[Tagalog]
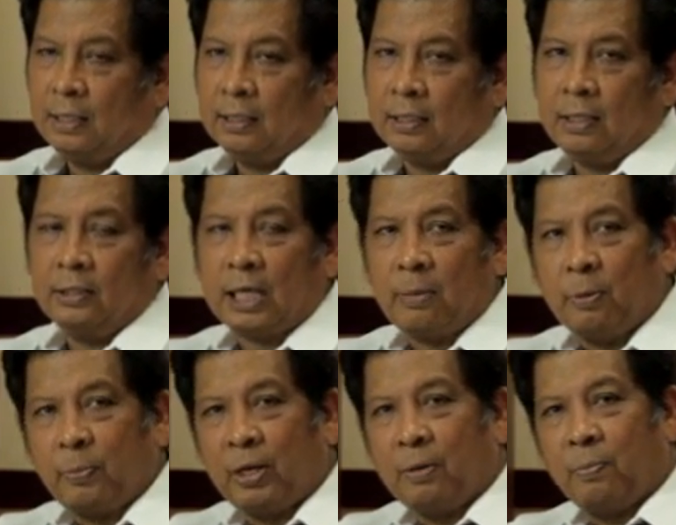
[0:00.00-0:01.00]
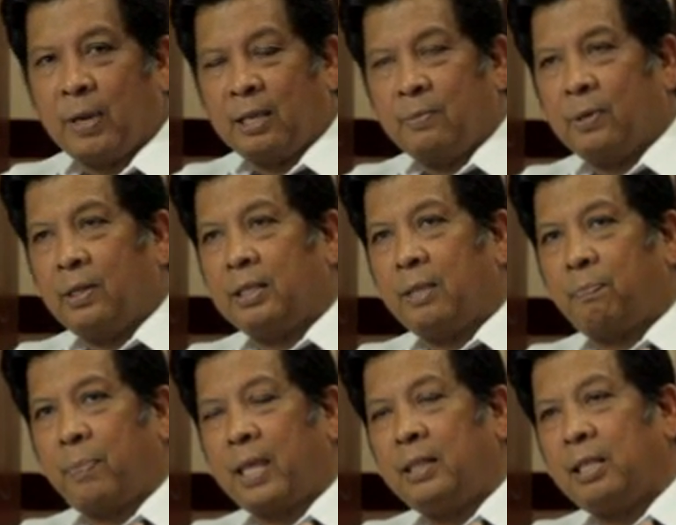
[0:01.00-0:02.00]
Ngayon, sabi po ng Bible,
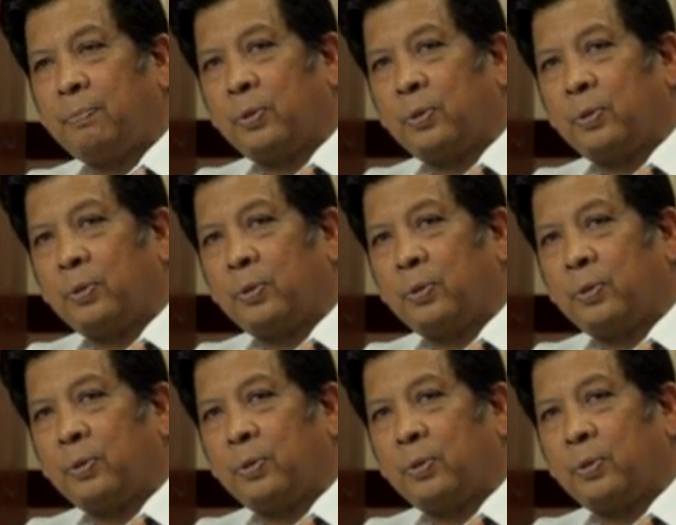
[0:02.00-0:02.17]
depende